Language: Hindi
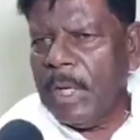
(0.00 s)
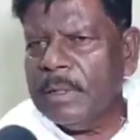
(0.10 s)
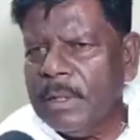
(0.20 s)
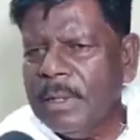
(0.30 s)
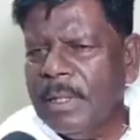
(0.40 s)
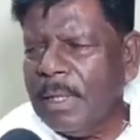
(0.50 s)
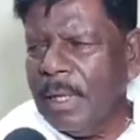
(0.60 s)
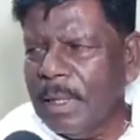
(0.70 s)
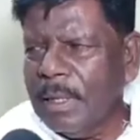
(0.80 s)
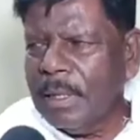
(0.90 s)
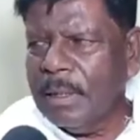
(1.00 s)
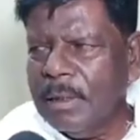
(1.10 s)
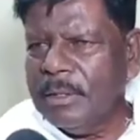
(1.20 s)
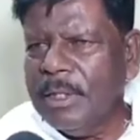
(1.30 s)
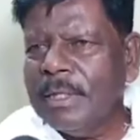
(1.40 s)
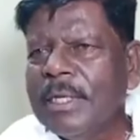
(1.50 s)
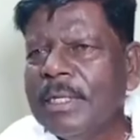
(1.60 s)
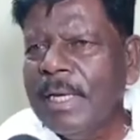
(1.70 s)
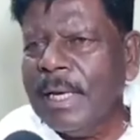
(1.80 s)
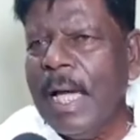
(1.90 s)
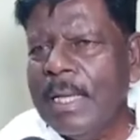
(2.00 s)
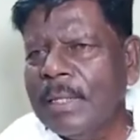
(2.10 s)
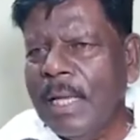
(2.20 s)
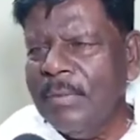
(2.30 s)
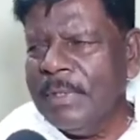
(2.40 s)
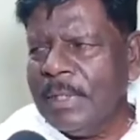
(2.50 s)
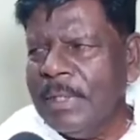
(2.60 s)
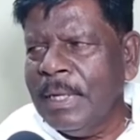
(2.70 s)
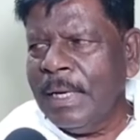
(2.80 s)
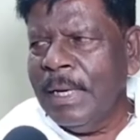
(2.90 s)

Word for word: कैसे देखेंगे जैसे देखा जाता है वैसे देख